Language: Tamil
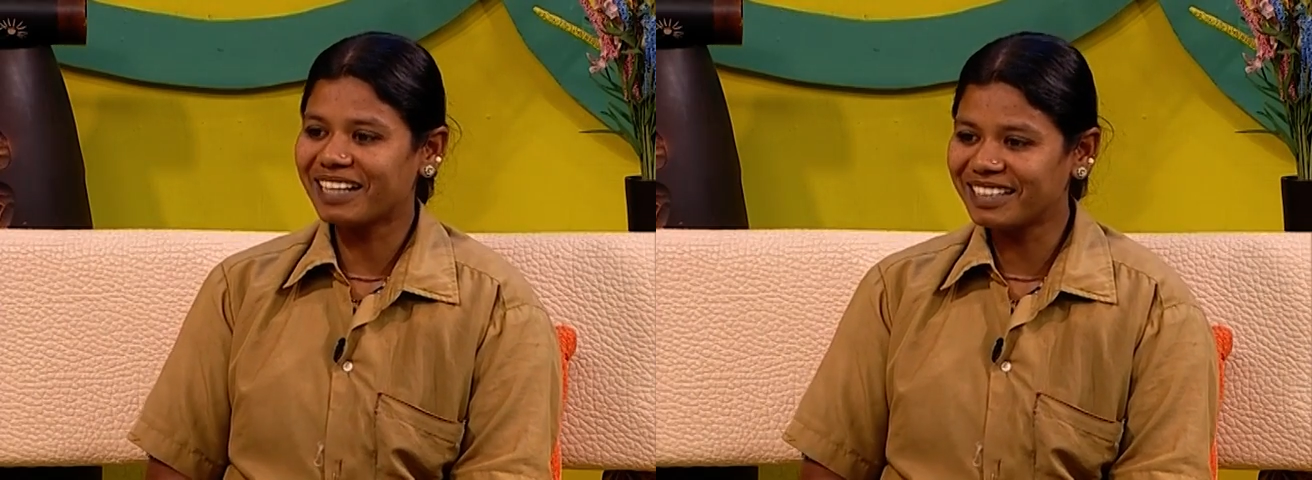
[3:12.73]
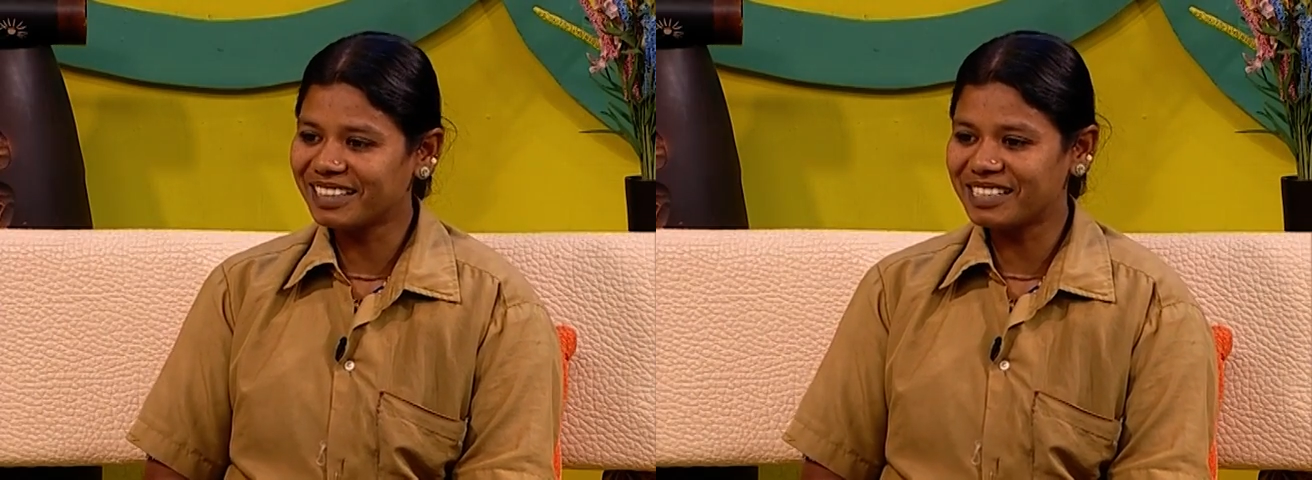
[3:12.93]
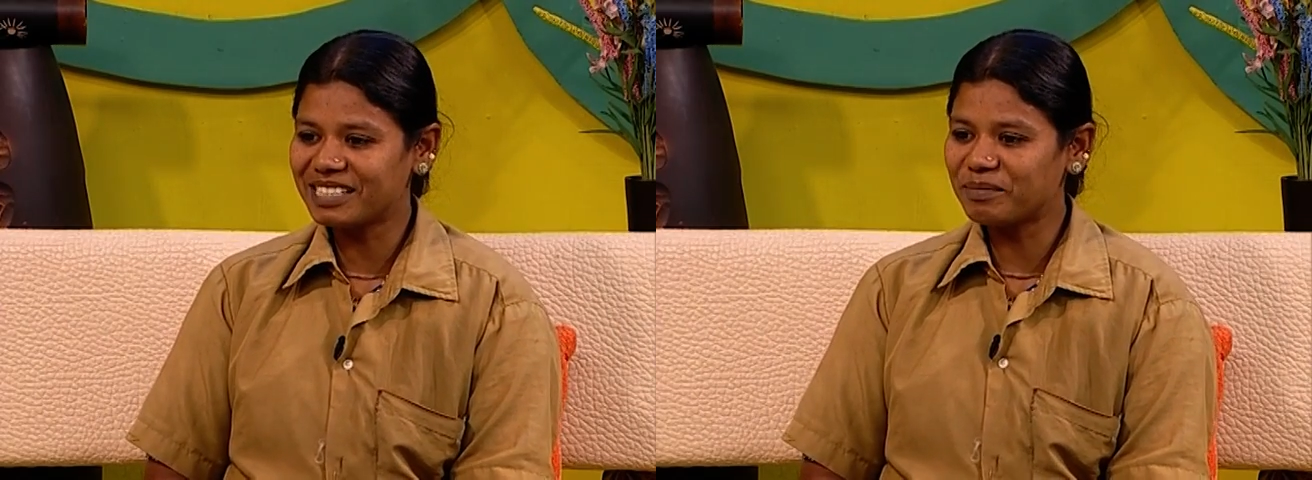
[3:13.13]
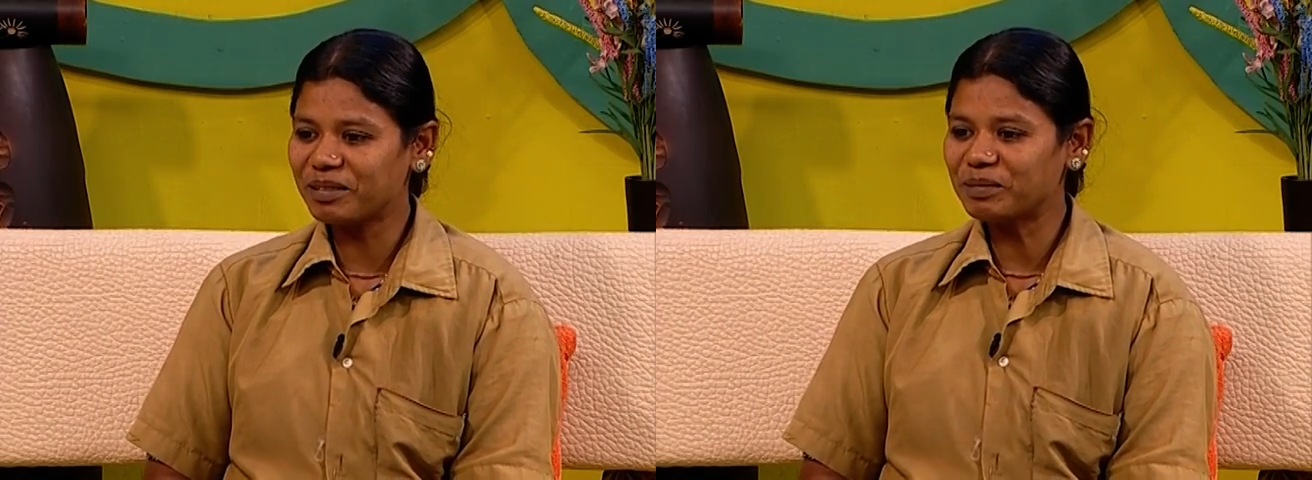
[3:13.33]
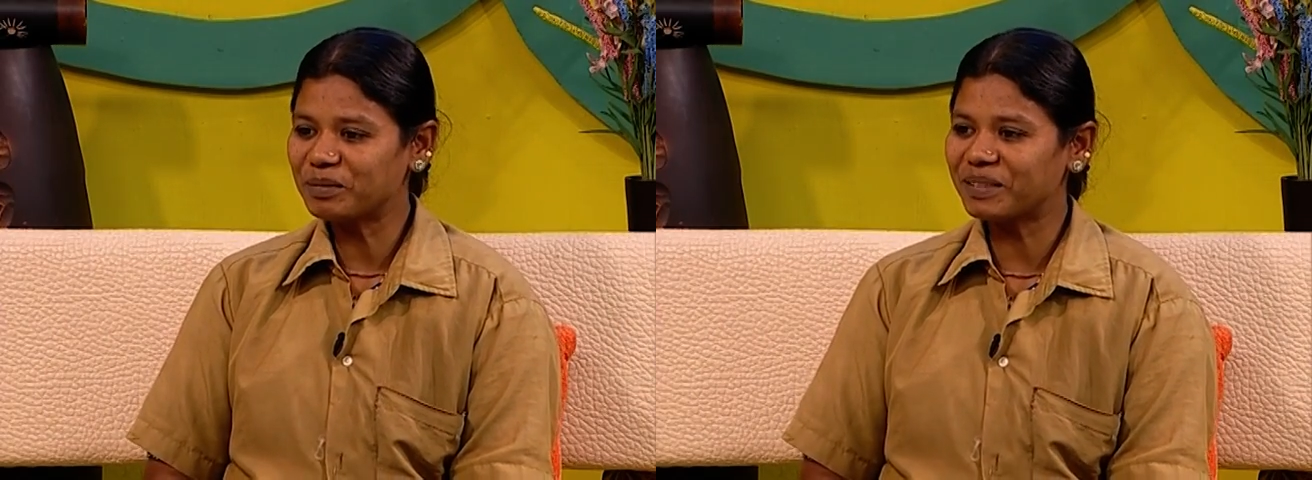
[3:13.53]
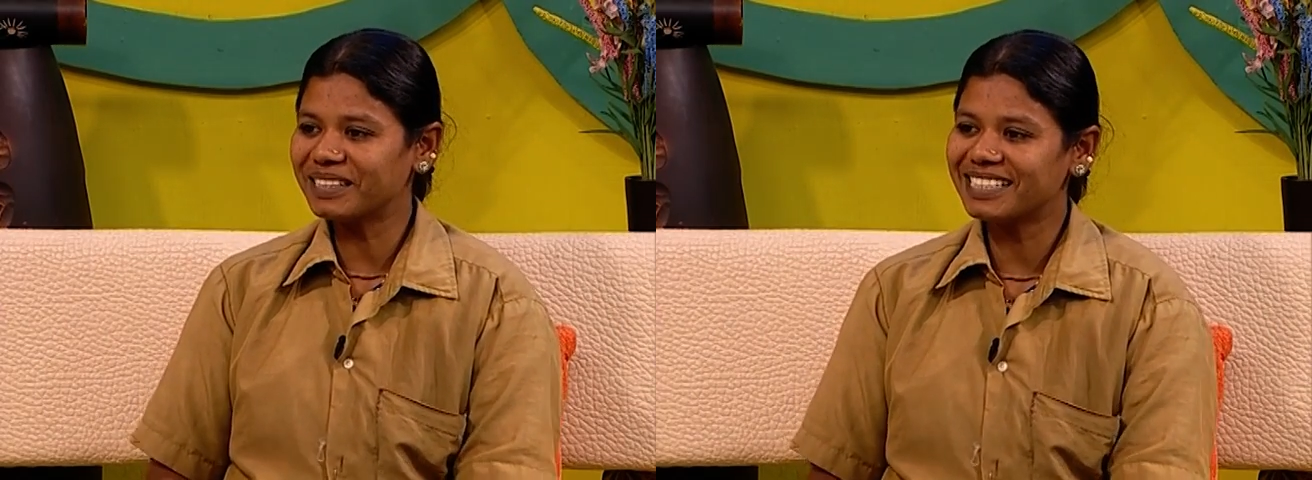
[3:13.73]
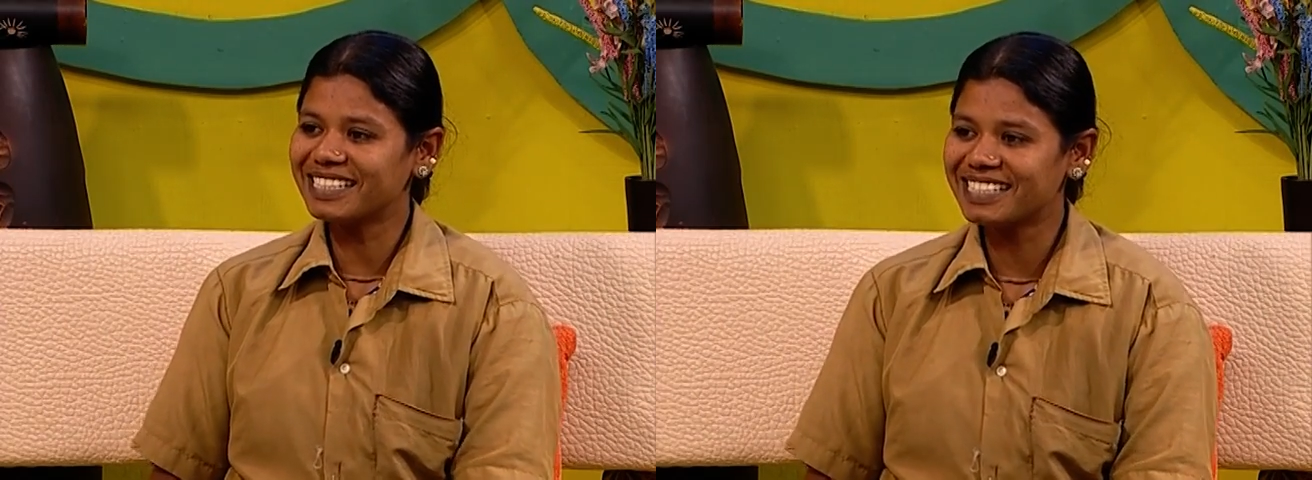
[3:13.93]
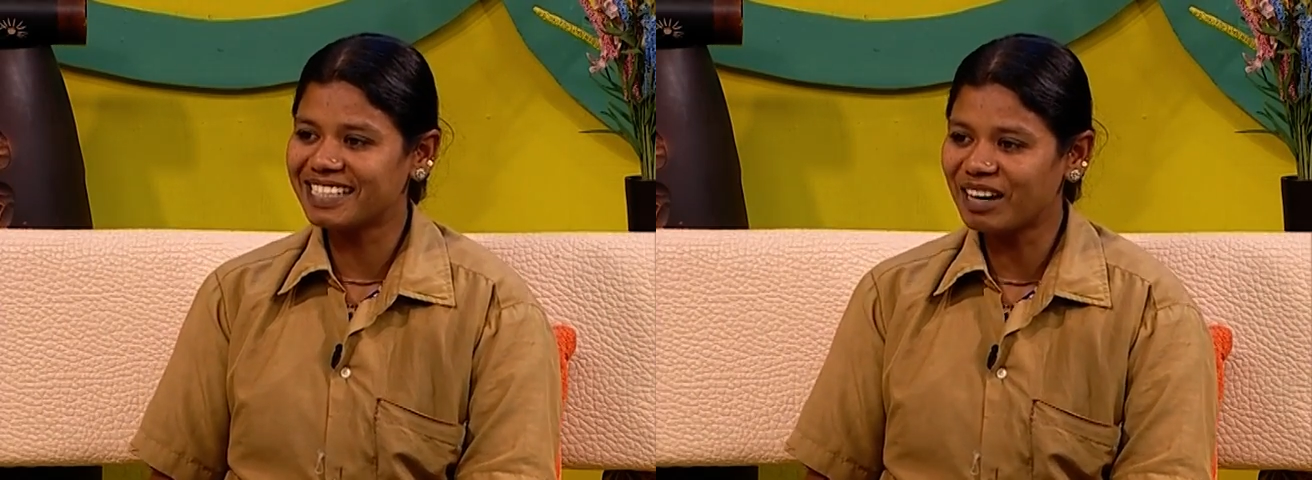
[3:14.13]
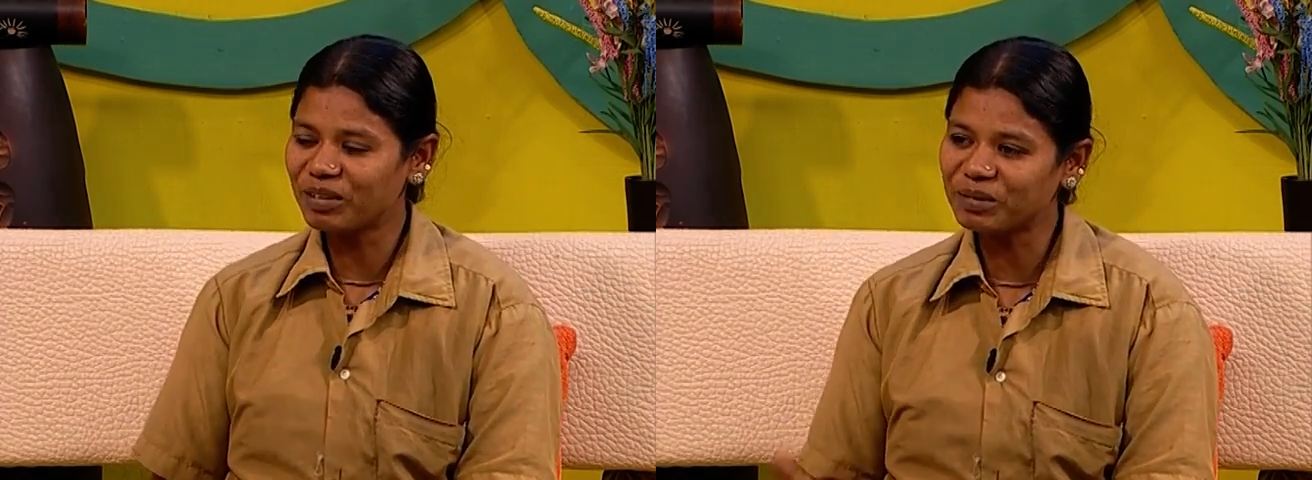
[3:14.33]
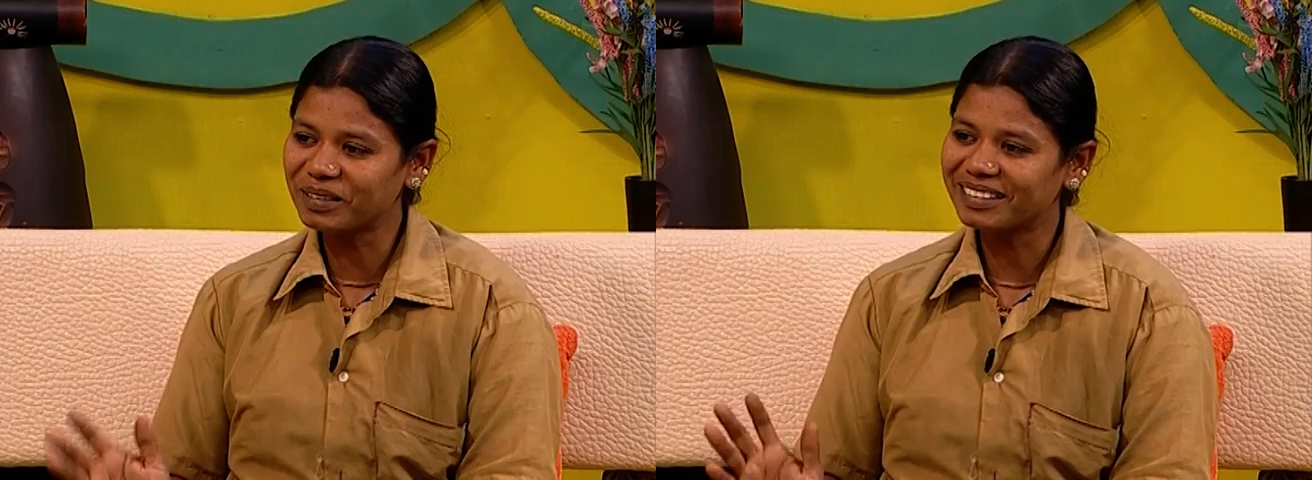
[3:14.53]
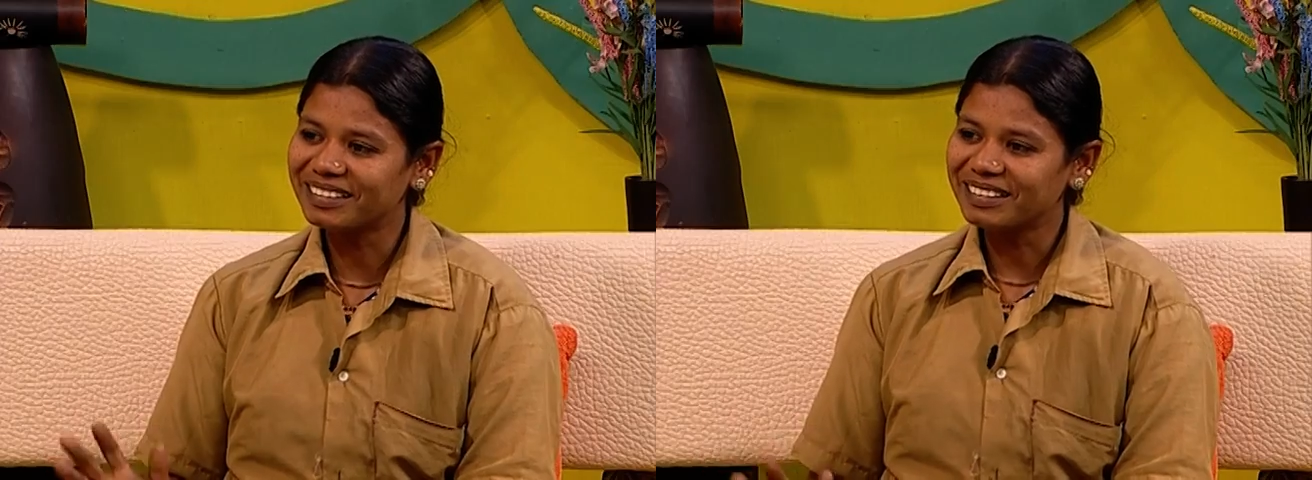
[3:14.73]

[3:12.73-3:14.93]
கைத்தட்டி சில பேர் கூப்பிடுவாங்க ஜென்ஸு ஆட்டோன்னு